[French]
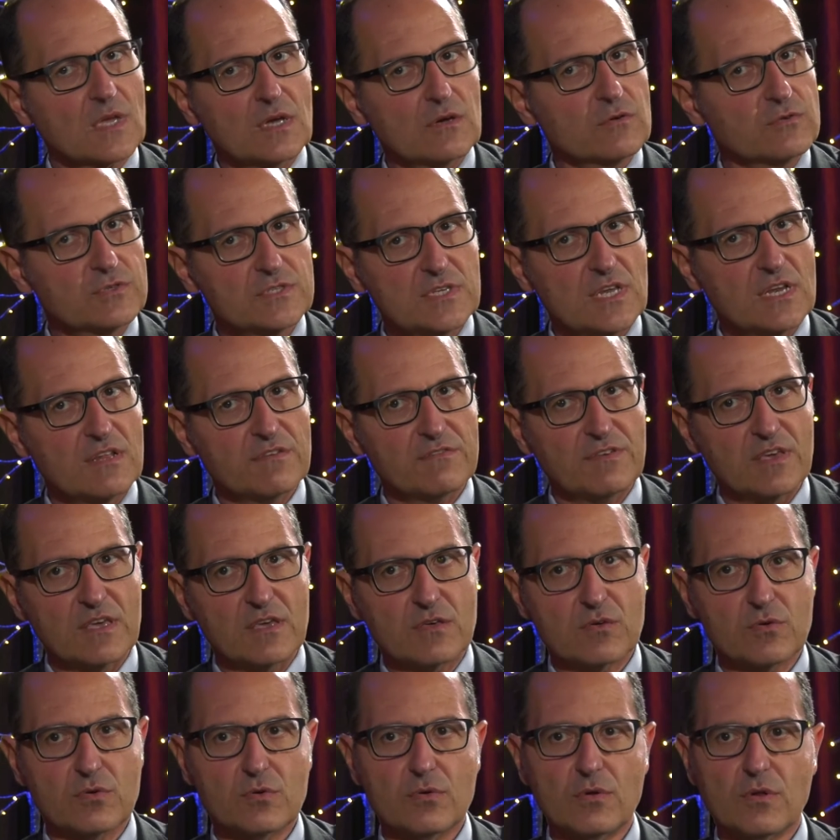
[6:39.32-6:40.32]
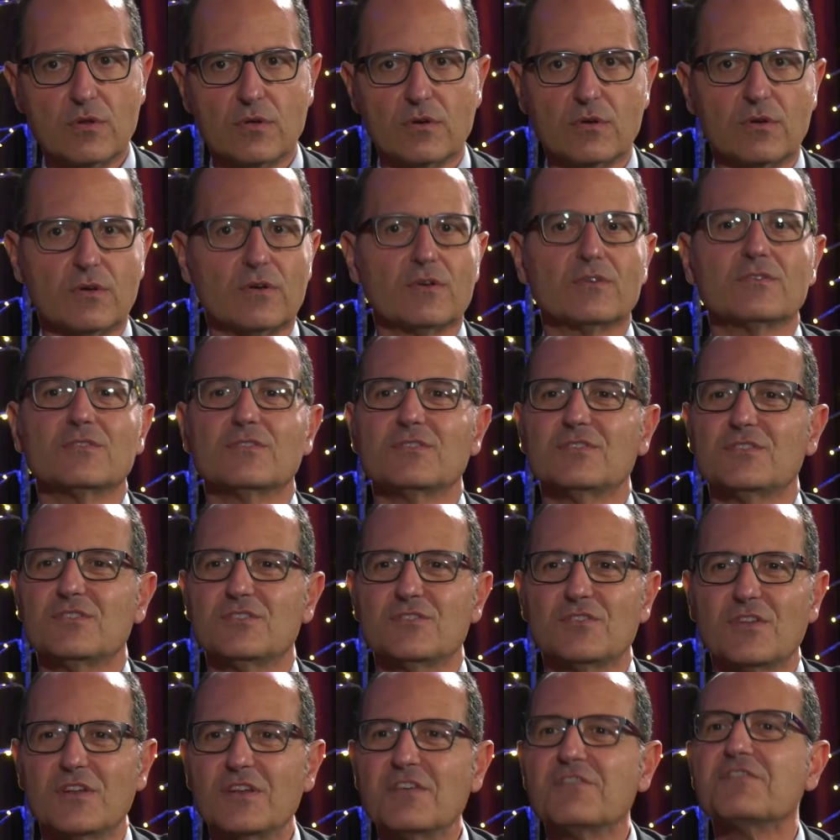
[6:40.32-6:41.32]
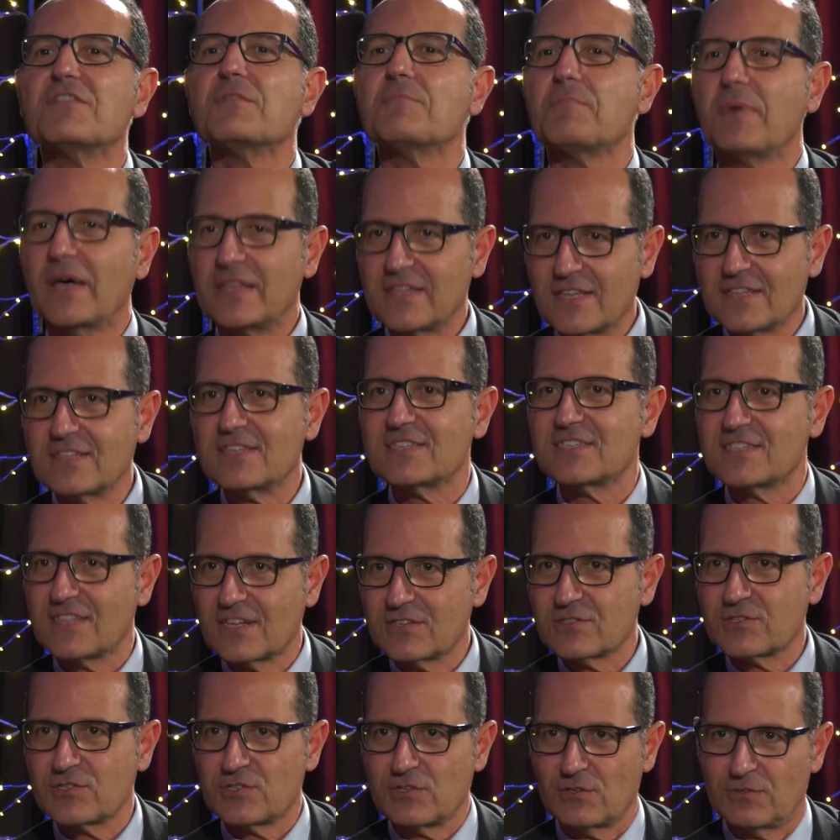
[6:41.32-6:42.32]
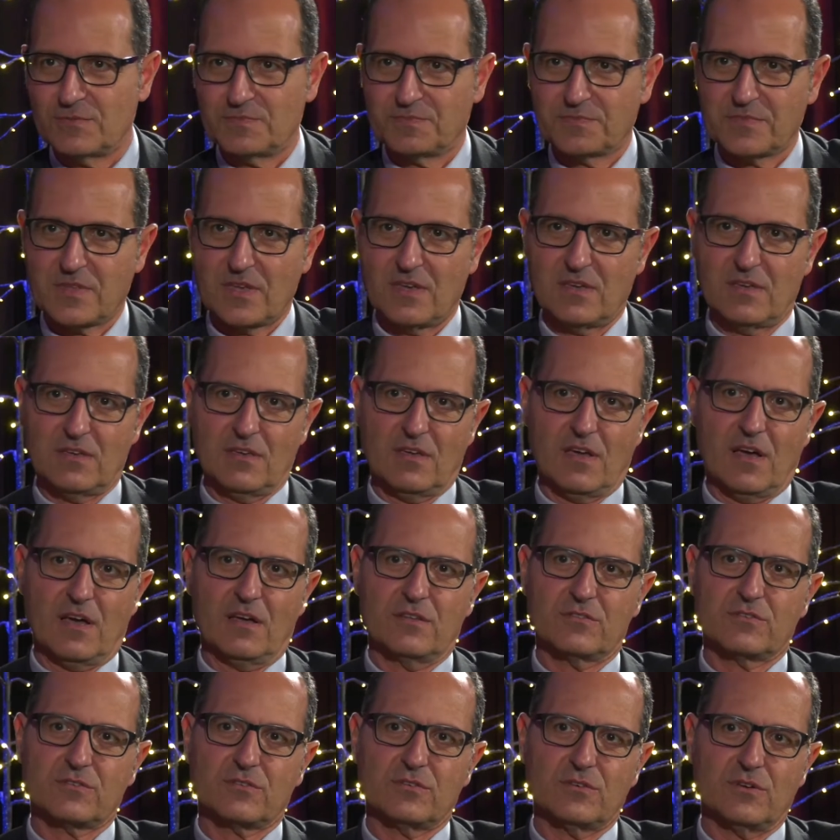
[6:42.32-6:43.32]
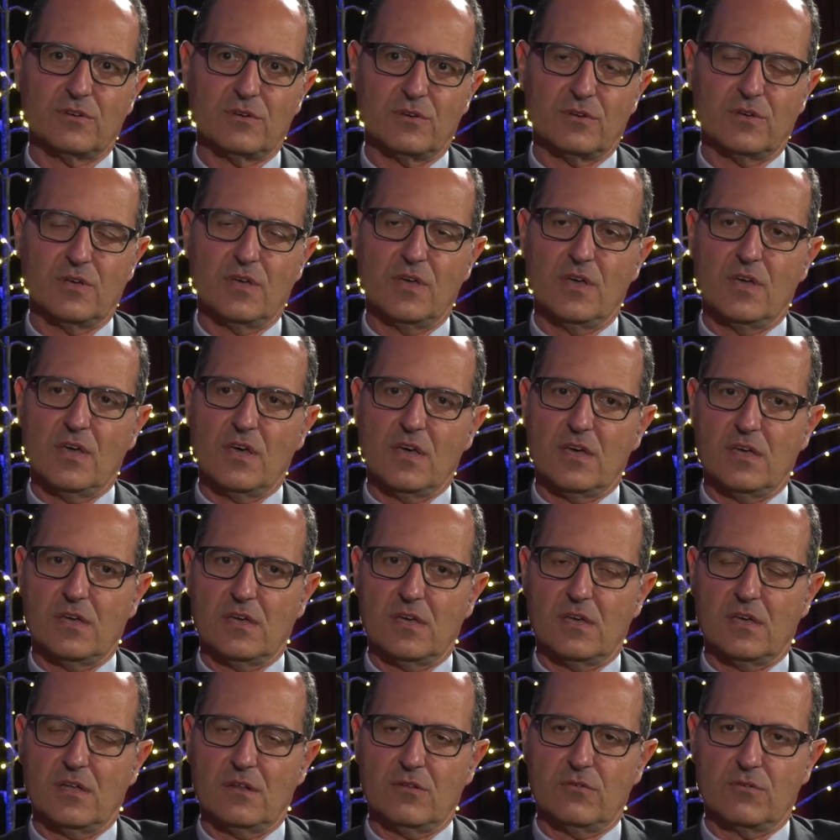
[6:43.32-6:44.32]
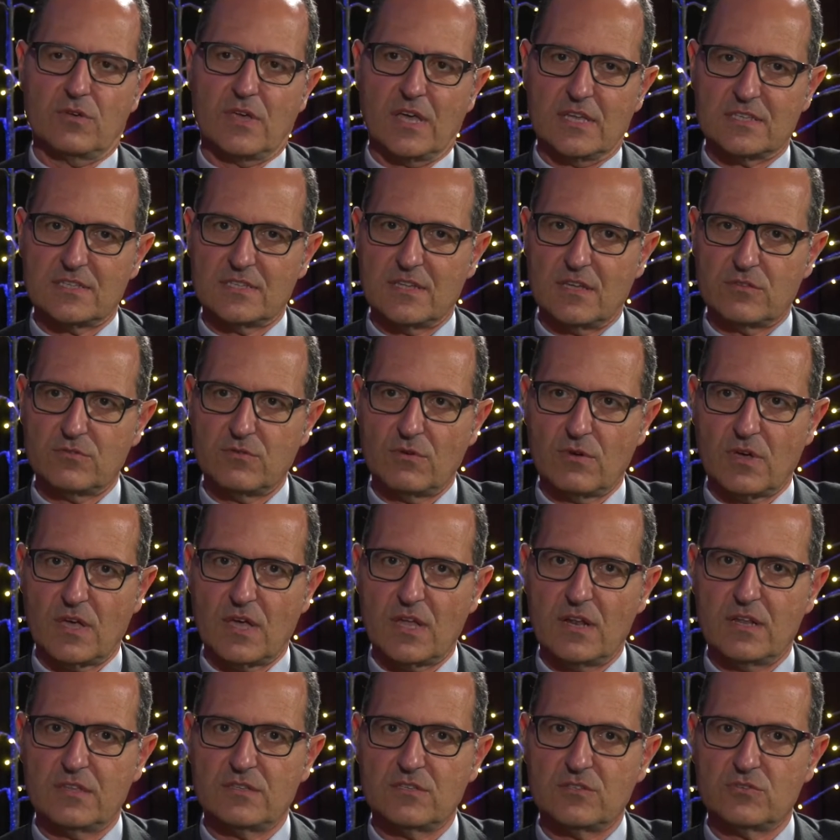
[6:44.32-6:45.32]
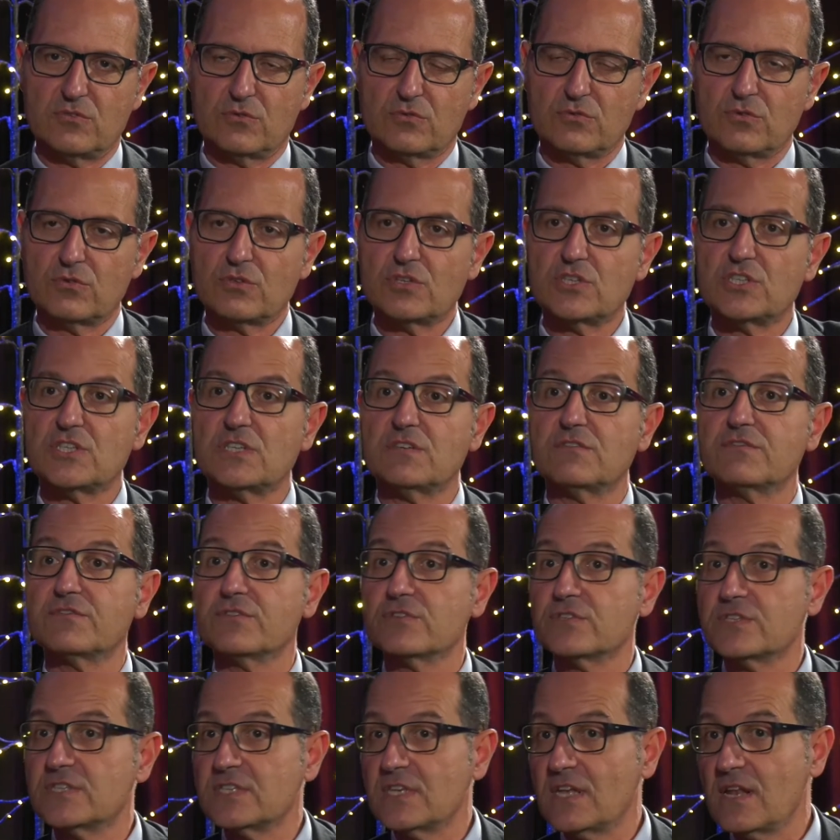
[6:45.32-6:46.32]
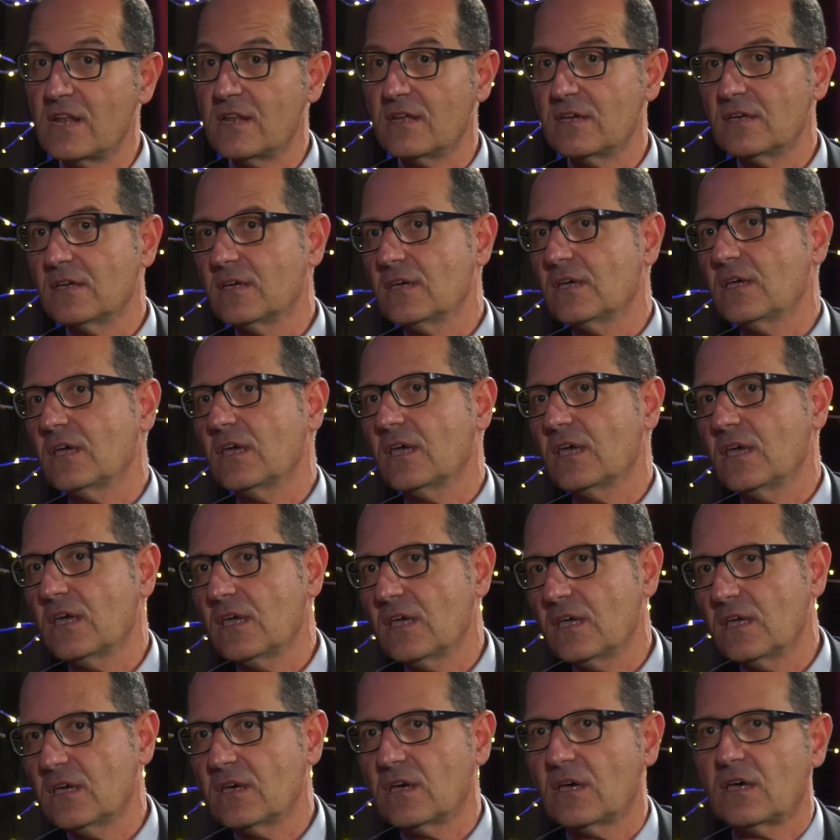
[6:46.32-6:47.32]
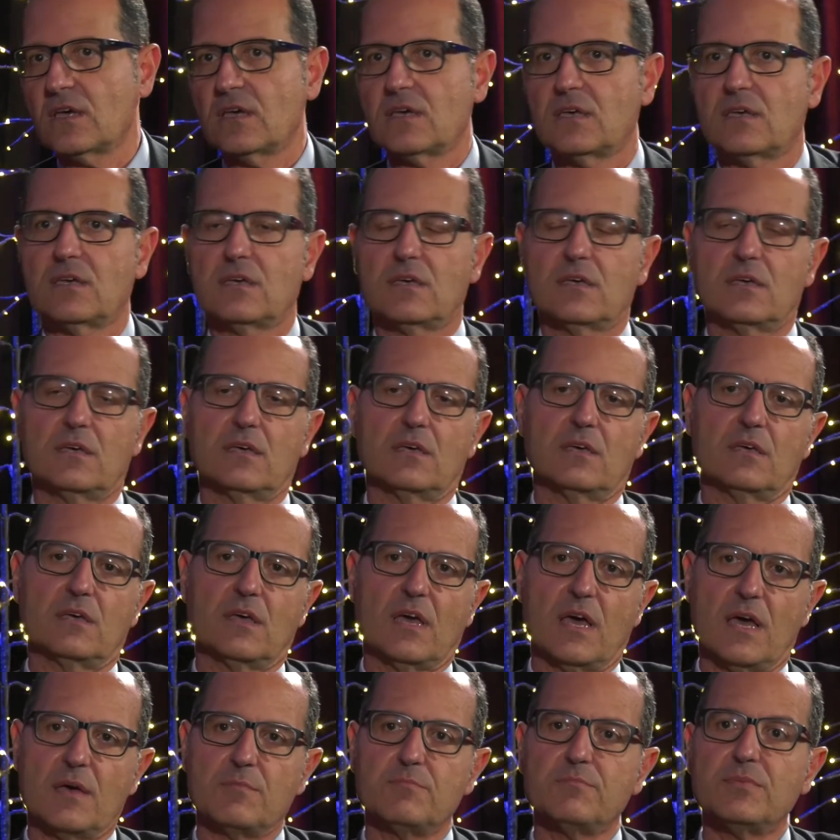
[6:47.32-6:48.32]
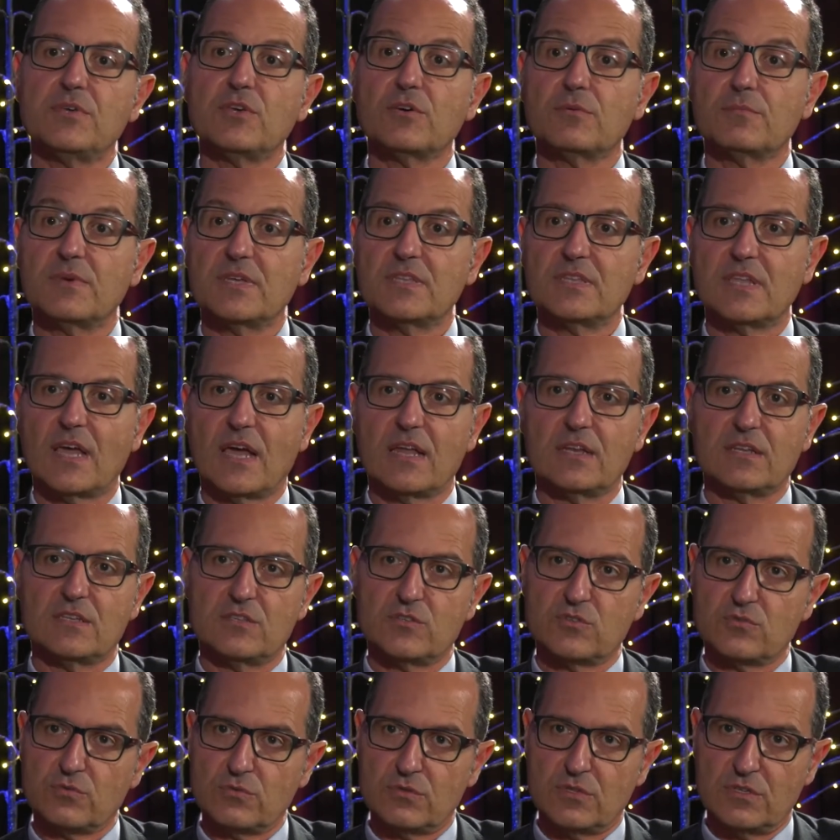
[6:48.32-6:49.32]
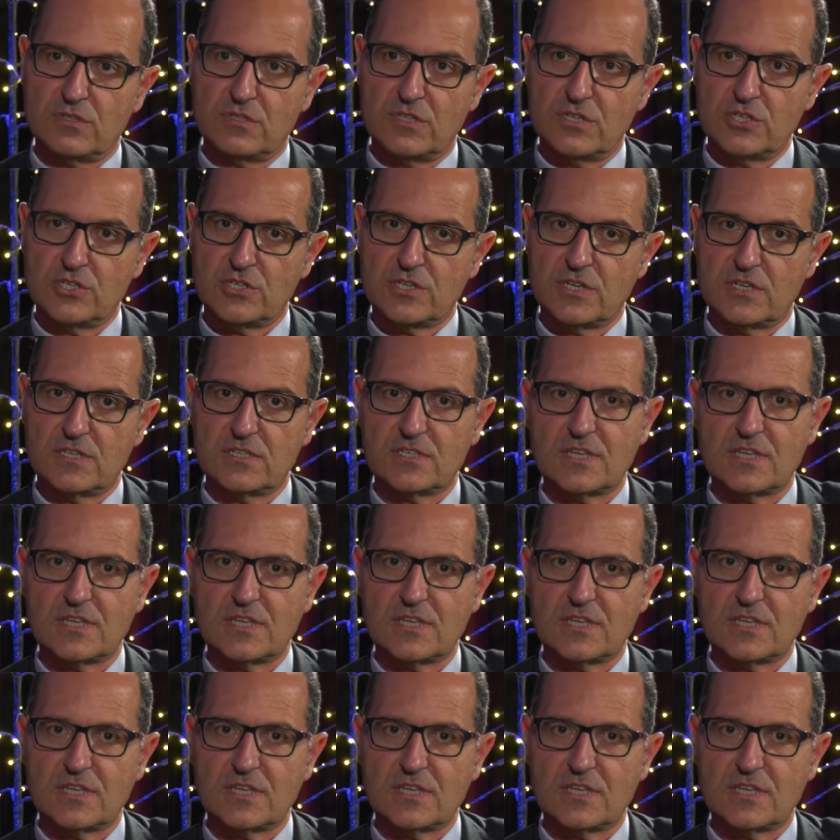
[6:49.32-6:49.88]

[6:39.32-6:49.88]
aussi les véhicules euh, ne fait pas des distinctions euh, entre euh, le gaz naturel, disons, d'origine fossile et un biométhane issu de déchets.